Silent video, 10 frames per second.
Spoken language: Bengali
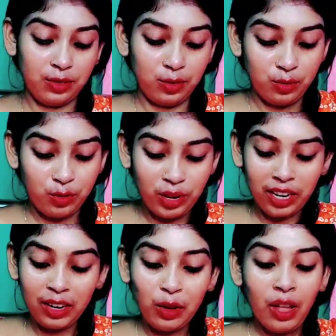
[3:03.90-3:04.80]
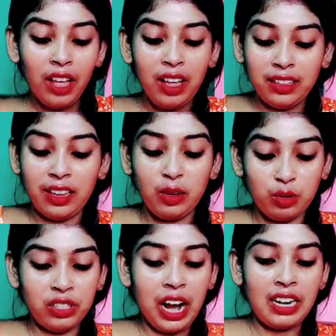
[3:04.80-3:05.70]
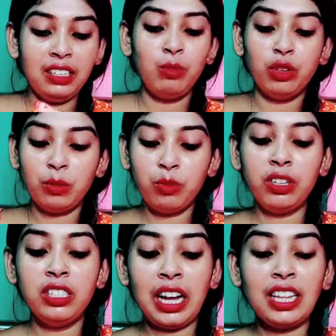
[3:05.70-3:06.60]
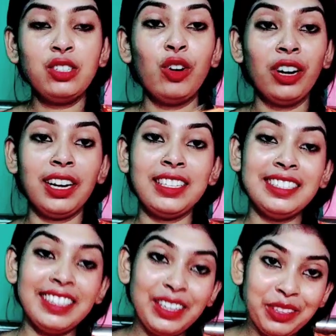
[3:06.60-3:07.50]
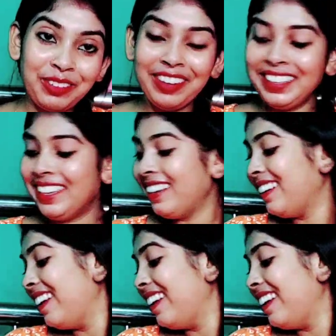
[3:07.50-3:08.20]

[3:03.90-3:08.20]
তো হয়ে গেল দেখো শাড়ি মোটামুটি যা আছে অনেক আছে সেটা তোমাদের